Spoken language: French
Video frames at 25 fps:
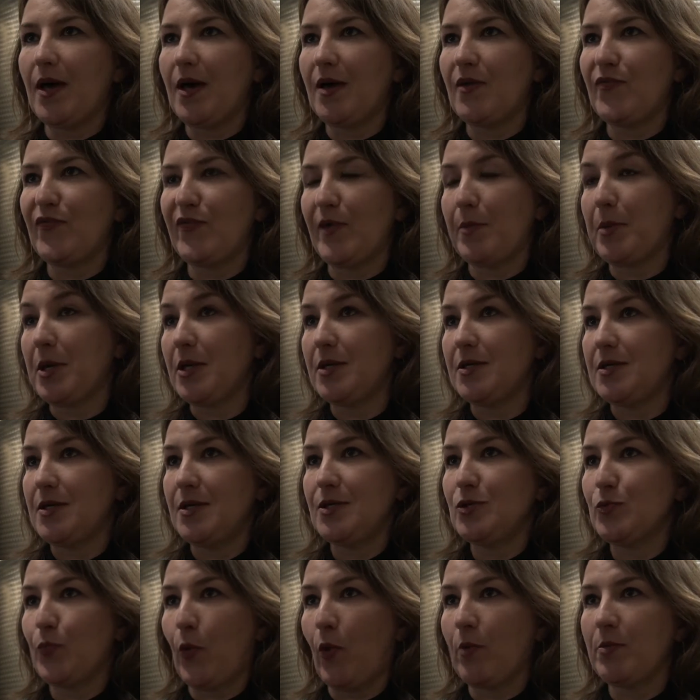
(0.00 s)
a
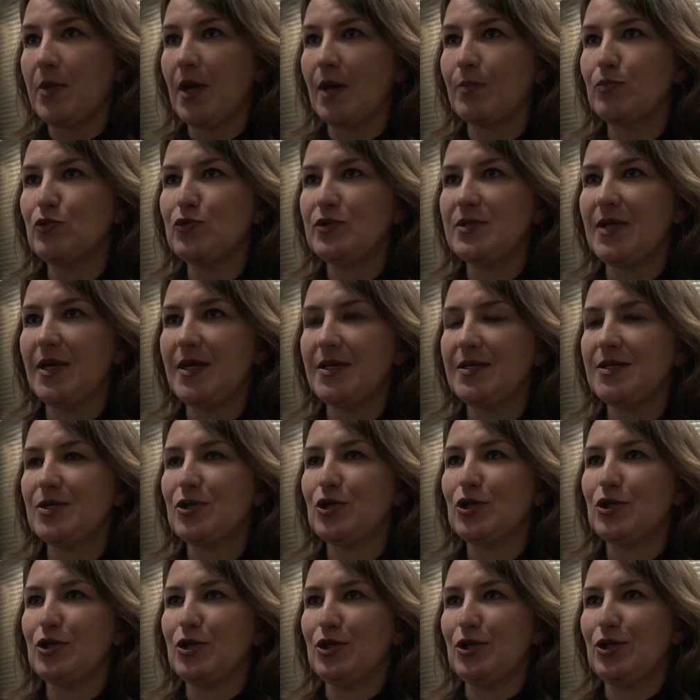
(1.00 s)
fabriqué une première bouteille
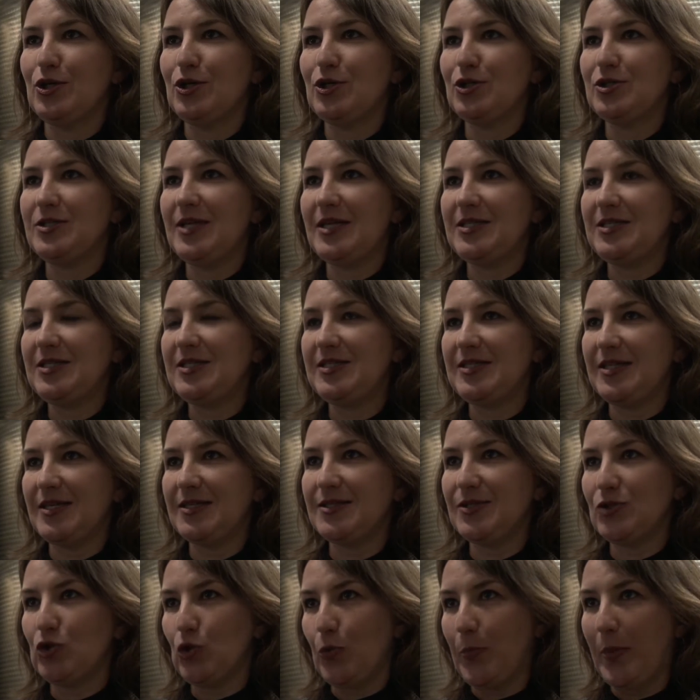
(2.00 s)

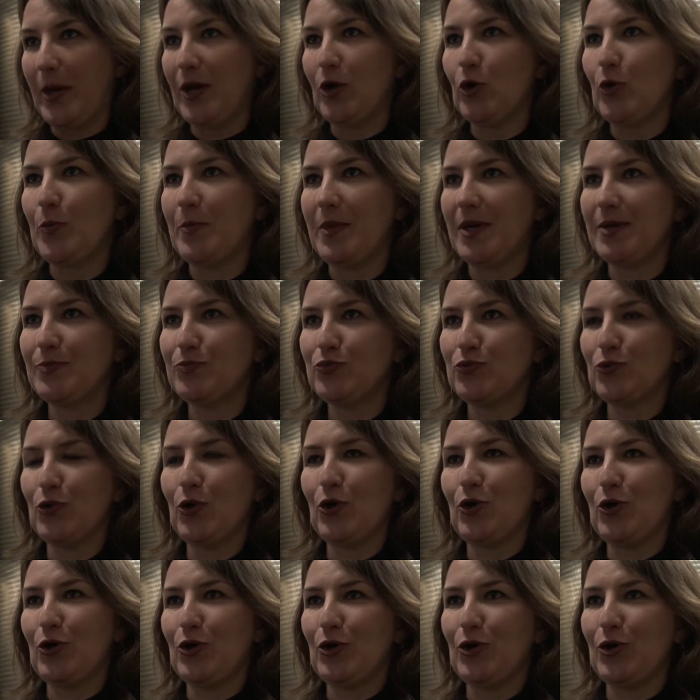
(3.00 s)
d'anisette de paloma
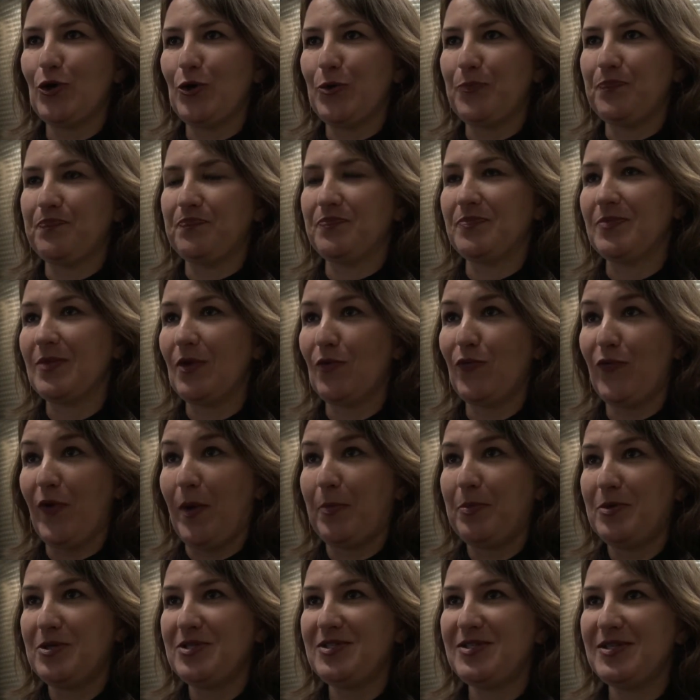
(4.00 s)
pour
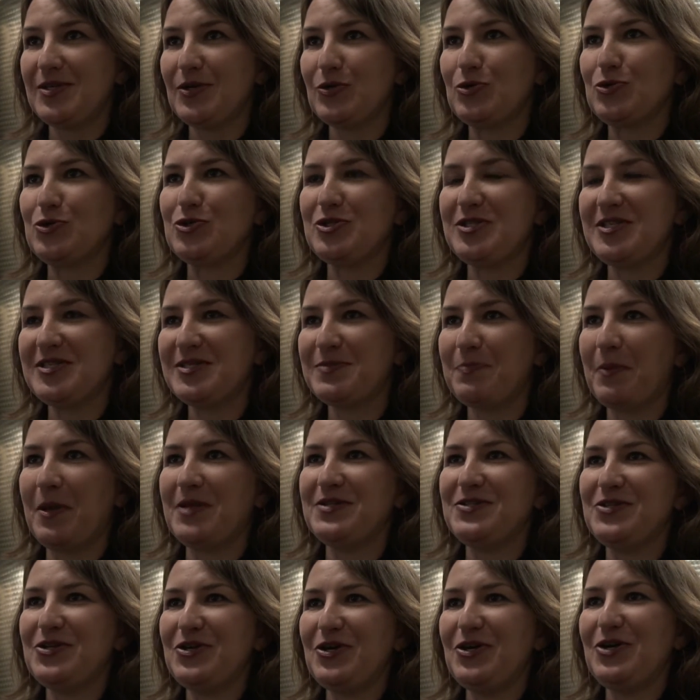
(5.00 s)
faire plaisir aux
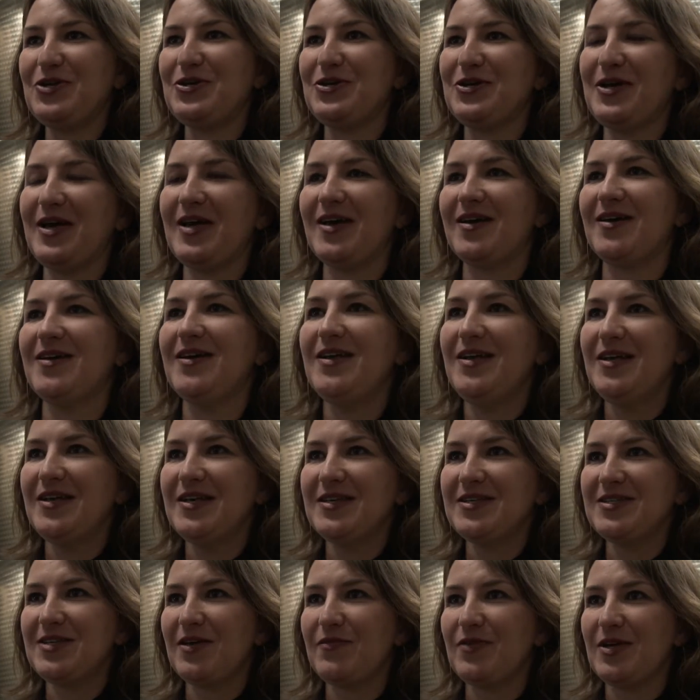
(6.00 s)
Espagnols
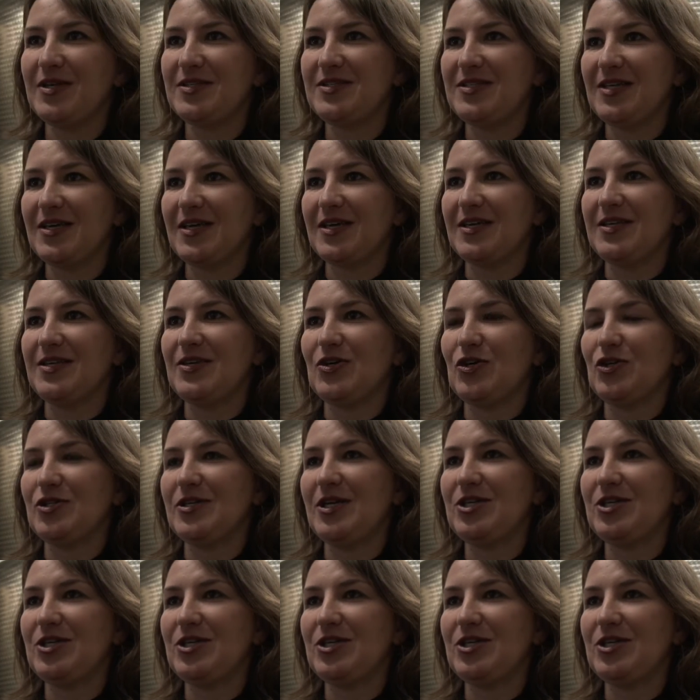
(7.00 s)
qui avaient atterri en